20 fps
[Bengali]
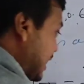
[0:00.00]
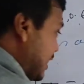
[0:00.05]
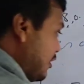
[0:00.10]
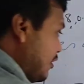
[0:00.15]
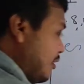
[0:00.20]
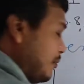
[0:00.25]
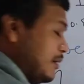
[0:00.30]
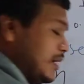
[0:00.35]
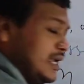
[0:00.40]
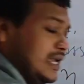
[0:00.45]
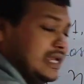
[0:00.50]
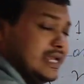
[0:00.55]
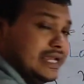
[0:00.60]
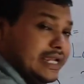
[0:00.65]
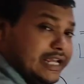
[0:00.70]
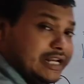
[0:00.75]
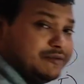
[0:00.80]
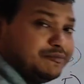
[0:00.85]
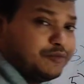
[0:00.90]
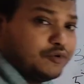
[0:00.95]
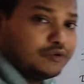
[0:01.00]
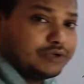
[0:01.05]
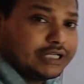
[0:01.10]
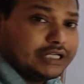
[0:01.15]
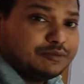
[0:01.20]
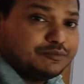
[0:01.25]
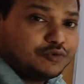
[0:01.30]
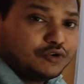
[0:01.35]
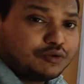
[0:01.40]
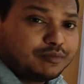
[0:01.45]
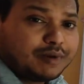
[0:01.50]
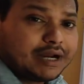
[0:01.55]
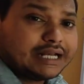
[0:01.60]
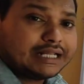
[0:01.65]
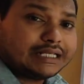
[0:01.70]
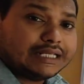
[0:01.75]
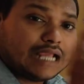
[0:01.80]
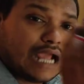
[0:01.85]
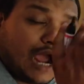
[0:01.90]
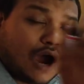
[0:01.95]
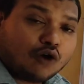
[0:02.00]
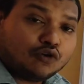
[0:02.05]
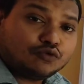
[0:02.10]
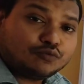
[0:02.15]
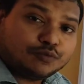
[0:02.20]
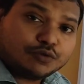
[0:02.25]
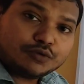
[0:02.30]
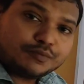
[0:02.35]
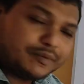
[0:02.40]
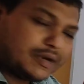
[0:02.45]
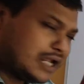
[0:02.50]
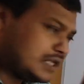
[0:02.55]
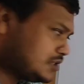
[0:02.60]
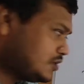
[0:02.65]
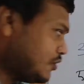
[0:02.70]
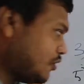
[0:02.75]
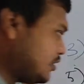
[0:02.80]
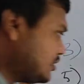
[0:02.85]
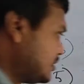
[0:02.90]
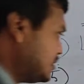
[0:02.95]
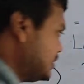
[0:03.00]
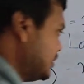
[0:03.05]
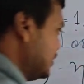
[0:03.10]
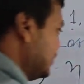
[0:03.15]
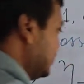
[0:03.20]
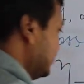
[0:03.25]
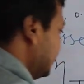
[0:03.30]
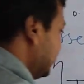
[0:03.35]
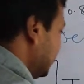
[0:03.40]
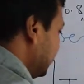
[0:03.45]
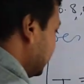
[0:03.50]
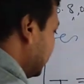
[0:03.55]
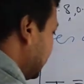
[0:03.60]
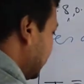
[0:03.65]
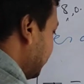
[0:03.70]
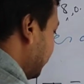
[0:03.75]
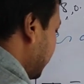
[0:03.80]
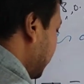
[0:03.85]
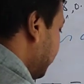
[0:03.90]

এখানে হবে ইনপুট ইনপুট মানে কি আউটপুট প্লাস লস তার